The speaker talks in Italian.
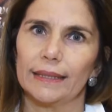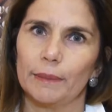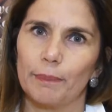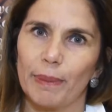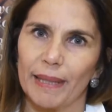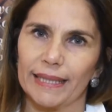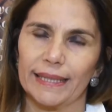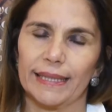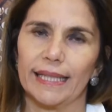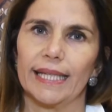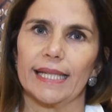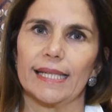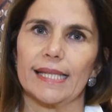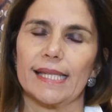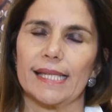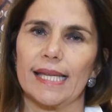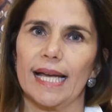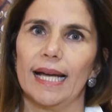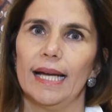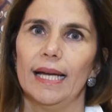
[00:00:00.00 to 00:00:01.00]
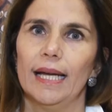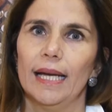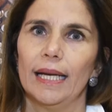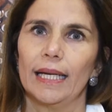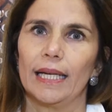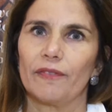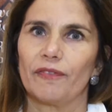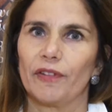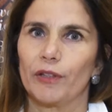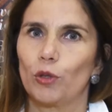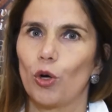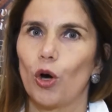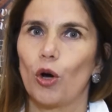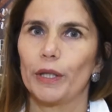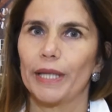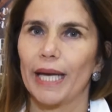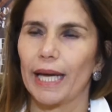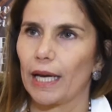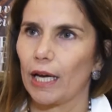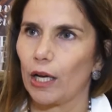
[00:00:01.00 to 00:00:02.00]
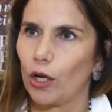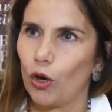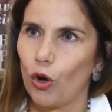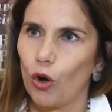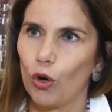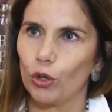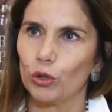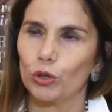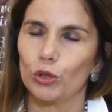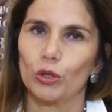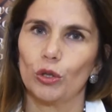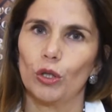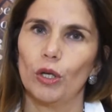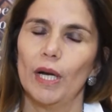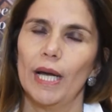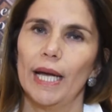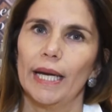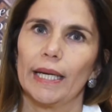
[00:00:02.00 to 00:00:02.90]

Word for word: di partenza che Fadoia ha raccolto,